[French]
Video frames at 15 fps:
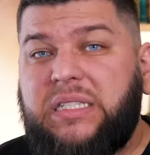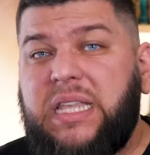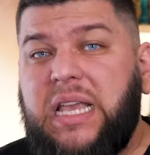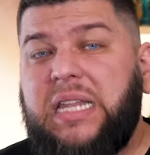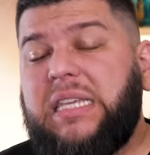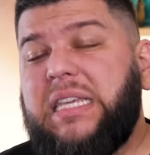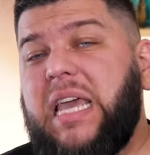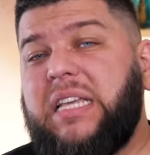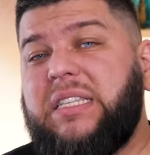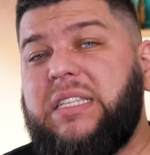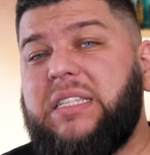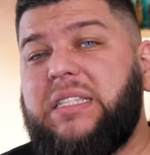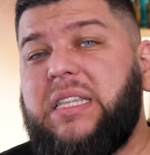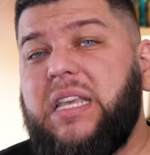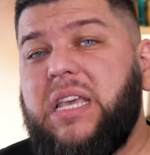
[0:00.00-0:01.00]
celle qui a
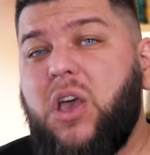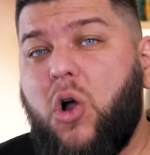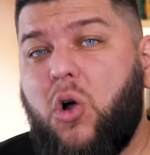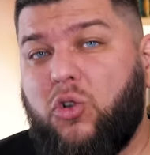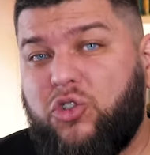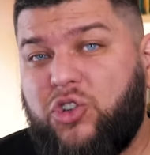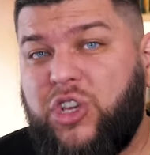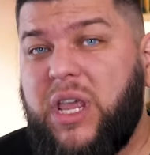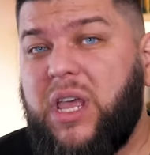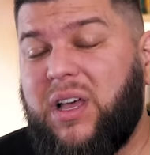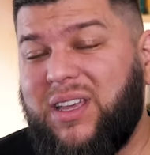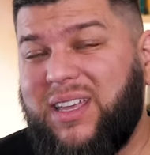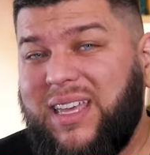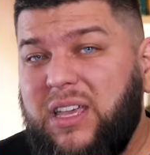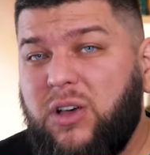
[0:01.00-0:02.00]
existé en
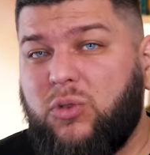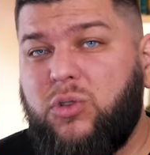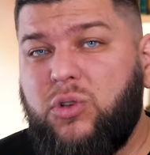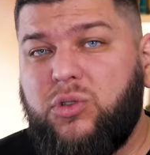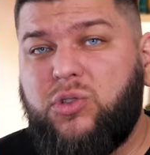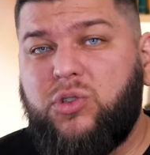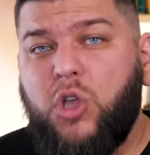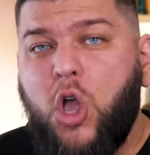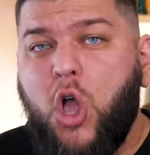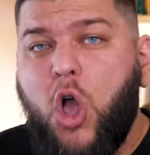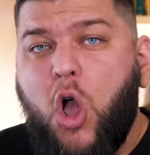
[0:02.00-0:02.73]
chair et en os,